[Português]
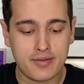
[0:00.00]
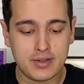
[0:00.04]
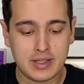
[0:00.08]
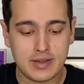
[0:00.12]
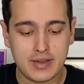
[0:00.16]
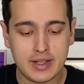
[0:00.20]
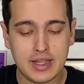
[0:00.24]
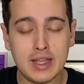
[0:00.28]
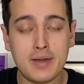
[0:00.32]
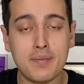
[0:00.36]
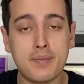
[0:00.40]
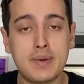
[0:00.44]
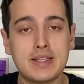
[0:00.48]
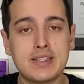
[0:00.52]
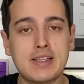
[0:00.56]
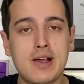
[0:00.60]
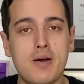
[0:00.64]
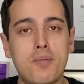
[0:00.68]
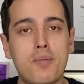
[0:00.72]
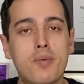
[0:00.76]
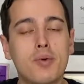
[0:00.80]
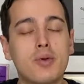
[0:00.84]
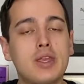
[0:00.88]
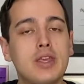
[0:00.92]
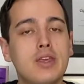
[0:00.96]
você vai ter que
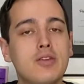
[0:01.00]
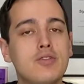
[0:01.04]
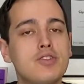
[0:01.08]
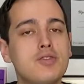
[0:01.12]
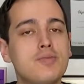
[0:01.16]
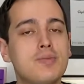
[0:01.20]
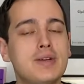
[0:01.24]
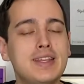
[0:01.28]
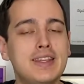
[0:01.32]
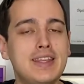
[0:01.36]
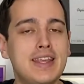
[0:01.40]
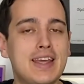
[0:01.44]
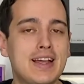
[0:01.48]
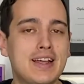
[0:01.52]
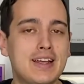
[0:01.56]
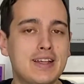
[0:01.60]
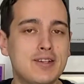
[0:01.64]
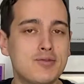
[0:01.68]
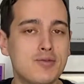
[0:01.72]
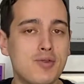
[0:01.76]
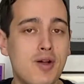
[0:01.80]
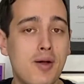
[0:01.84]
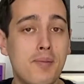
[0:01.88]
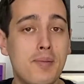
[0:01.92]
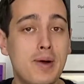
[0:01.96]
passar um pouquinho de manteiga
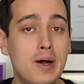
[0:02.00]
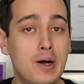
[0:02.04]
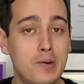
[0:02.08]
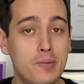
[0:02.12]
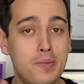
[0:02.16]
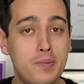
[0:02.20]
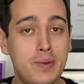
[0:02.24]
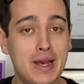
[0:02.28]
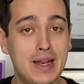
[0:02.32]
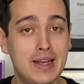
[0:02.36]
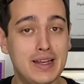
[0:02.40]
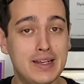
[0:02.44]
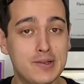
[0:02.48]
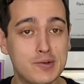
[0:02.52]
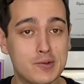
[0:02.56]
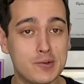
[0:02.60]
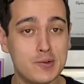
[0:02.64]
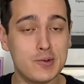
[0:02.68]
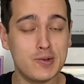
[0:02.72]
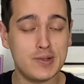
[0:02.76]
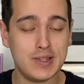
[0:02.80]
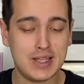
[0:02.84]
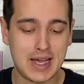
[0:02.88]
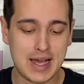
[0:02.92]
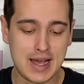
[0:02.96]
na sua mão para não
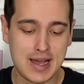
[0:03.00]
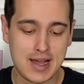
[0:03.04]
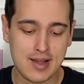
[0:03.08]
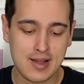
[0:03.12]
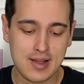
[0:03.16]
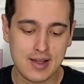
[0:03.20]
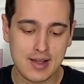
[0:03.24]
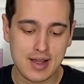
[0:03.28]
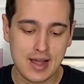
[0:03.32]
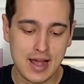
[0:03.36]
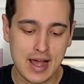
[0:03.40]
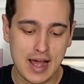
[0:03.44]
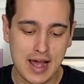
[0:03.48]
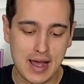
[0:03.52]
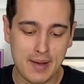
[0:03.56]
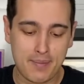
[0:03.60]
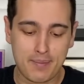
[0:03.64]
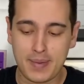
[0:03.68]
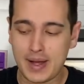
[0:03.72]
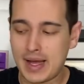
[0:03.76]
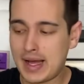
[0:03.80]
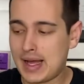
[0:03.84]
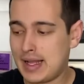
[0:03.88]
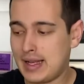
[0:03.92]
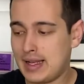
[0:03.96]
grudar a
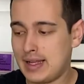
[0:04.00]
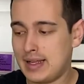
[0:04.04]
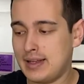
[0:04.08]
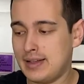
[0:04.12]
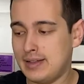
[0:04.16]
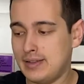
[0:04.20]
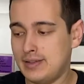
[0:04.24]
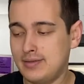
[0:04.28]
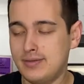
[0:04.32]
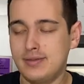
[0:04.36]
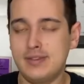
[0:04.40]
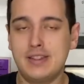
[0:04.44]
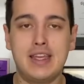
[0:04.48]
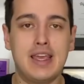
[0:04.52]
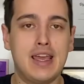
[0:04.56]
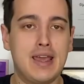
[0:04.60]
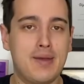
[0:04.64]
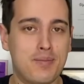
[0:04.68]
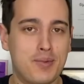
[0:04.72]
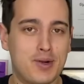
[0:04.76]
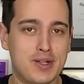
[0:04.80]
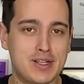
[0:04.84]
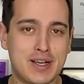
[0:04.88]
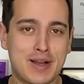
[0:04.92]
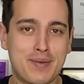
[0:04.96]
bala e
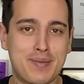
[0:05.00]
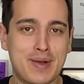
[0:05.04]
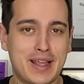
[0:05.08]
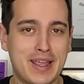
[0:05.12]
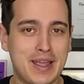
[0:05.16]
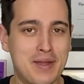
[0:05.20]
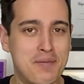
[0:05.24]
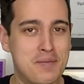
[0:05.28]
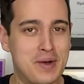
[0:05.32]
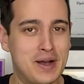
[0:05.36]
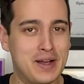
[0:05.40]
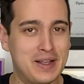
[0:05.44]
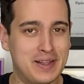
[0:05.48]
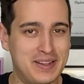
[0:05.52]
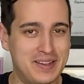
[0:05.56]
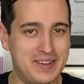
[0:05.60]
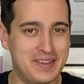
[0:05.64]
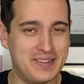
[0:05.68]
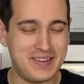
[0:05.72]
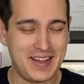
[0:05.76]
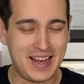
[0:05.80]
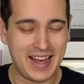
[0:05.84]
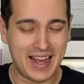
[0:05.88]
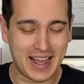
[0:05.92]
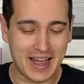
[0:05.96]
aí pode acabar queimando,
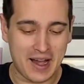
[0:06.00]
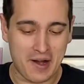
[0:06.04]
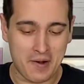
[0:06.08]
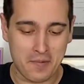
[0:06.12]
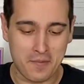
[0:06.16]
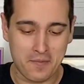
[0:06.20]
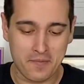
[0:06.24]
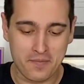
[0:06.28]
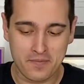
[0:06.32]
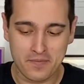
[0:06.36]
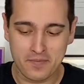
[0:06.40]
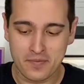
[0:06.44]
não é legal.